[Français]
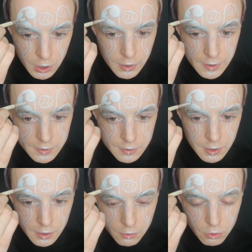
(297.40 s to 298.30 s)
bah,
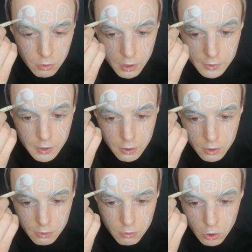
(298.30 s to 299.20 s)

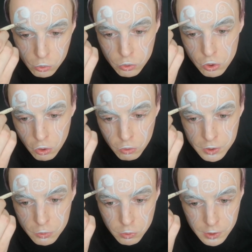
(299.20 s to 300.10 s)
l'intérieur, là où ce que j'ai
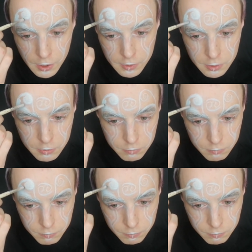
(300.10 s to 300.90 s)
envie que ce soit dégradé.